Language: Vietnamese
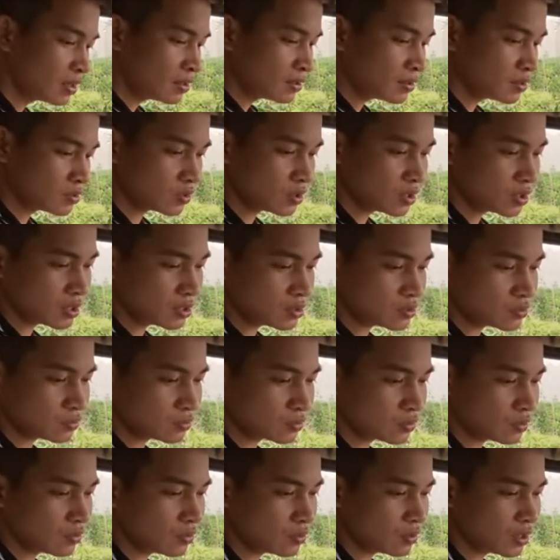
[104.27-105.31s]
Thế cho nên là chúng
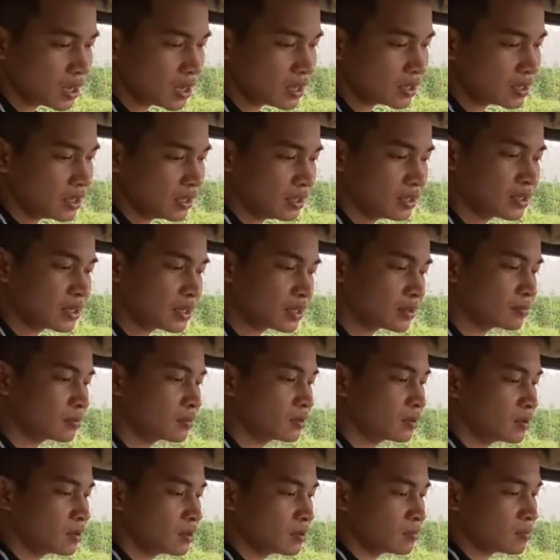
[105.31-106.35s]
tôi đã đẩy nhanh
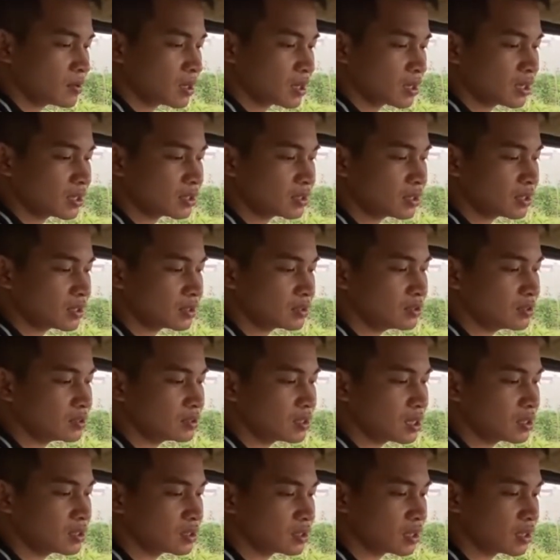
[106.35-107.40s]
bằng cách là đưa
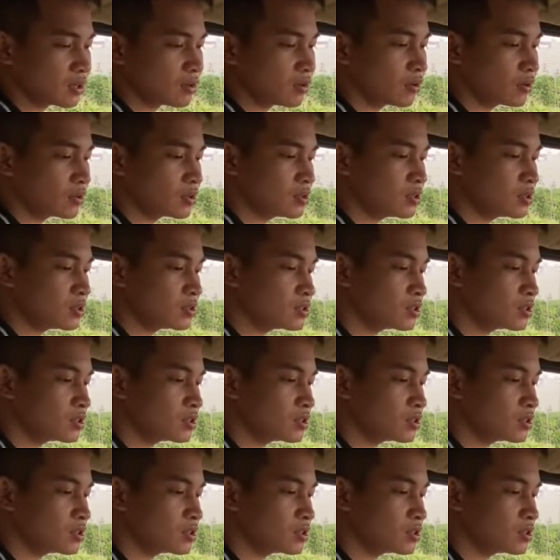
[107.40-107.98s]
ra những cái gói ờ,